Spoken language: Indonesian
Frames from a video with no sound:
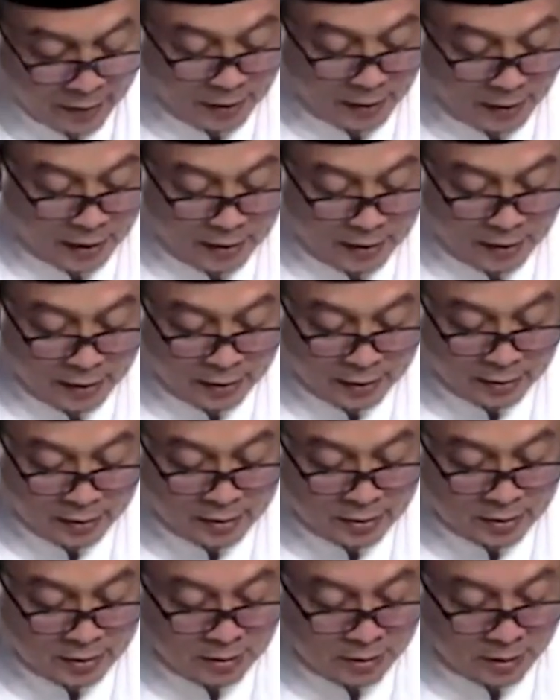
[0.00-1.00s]
pada
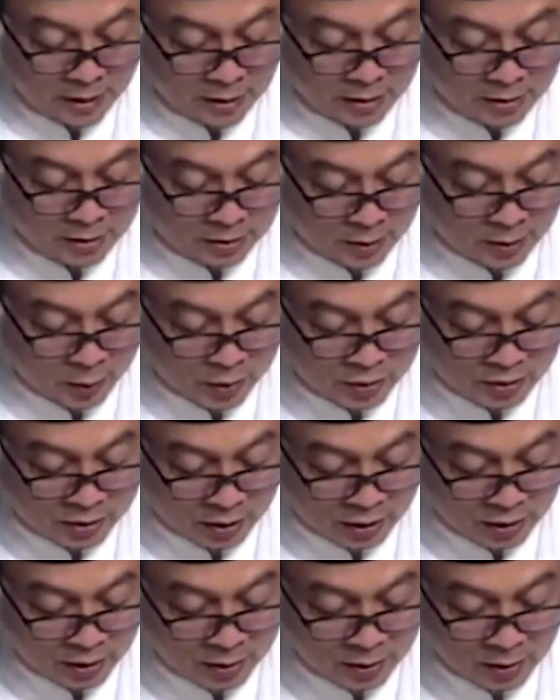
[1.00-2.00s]
ayat yang
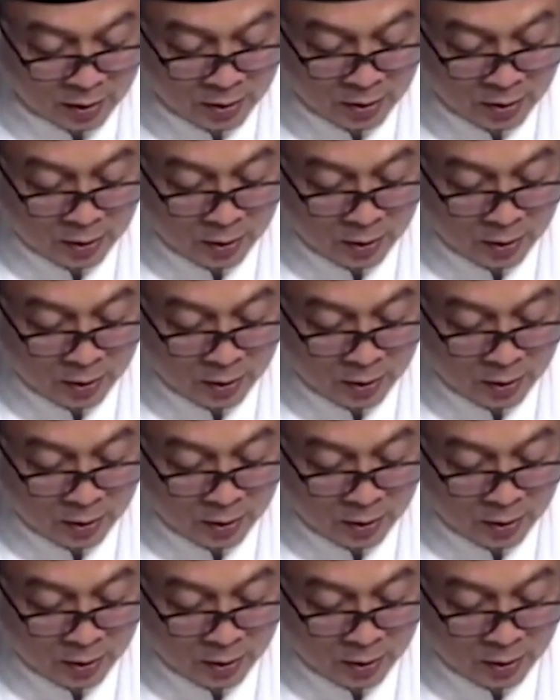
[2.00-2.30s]
seterusnya